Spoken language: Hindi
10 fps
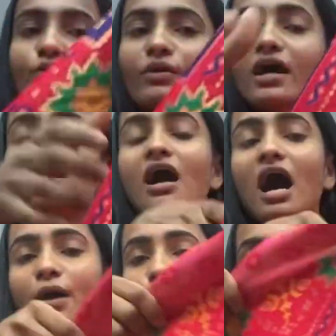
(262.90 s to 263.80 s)
हुआ है
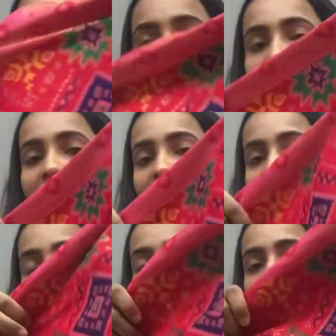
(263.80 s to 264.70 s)
आपको टोटल
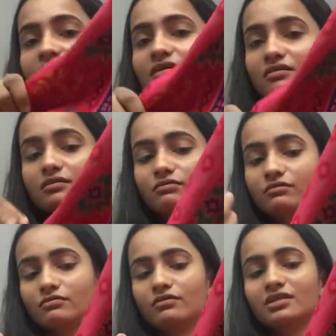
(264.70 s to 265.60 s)
राजवाड़ी
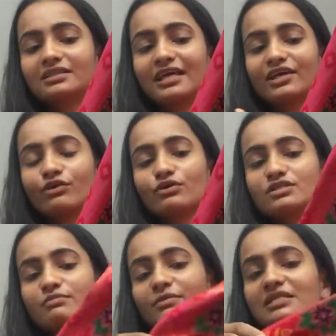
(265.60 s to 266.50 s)
वर्क वर्क देखने को
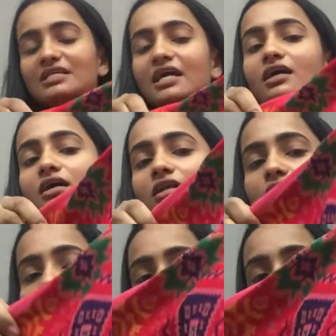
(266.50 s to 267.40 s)
इसमें मिल जाएगा
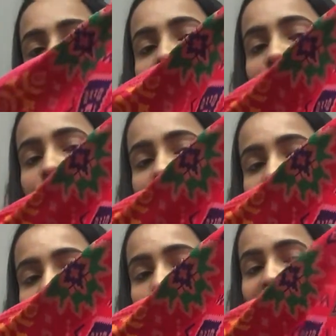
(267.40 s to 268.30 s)
कलर कॉन्सेप्ट काफ़ी
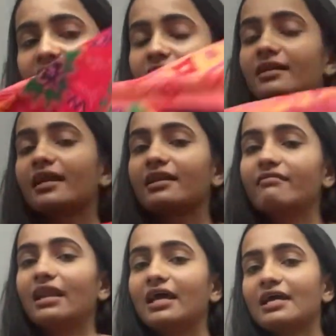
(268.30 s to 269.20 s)
ज़्यादा बेहतरीन रहने
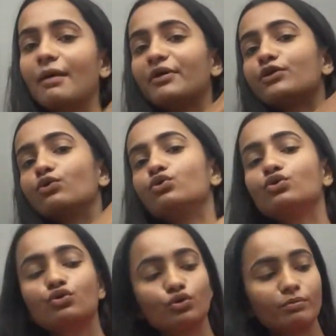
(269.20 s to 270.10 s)
वाला है यहाँ पे टोन
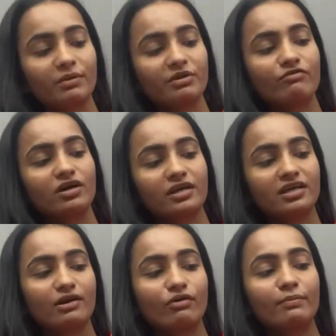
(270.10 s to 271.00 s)
टू टोन में भी वर्क
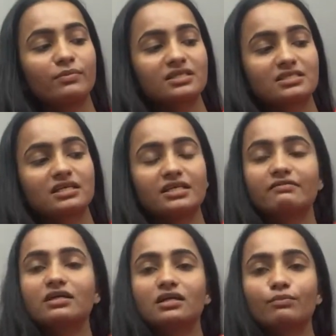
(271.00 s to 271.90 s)
किया हुआ है प्लस जरी
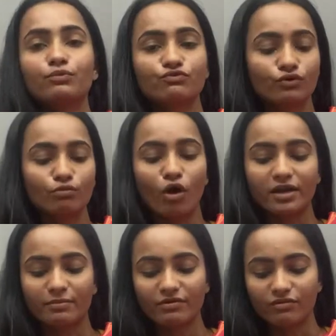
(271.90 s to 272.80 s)
वर्क का फुल
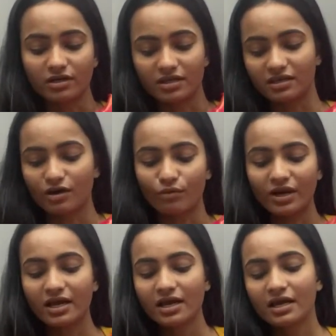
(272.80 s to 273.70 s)
बॉडी पे वर्क किया
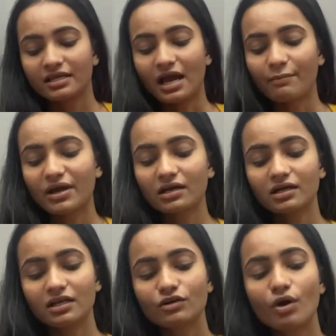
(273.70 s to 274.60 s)
हुआ है यहाँ पे आप
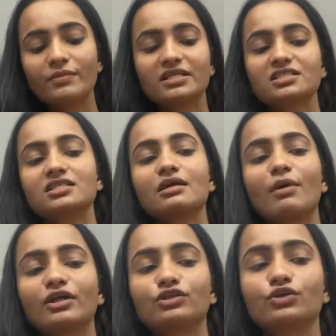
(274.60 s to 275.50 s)
कलर कॉम्बिनेशन की
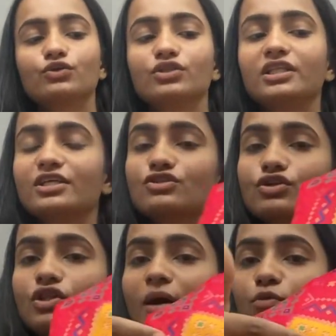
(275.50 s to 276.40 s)
बात करूँ तो देख
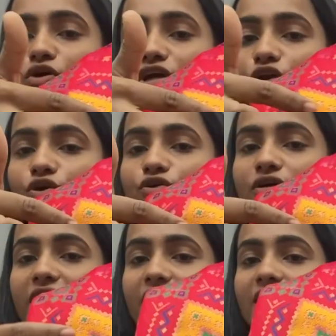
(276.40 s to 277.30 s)
सकते हैं आपको येलो
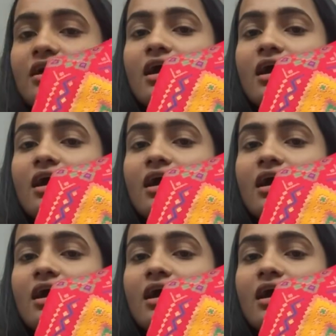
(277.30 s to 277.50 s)
ग्रीन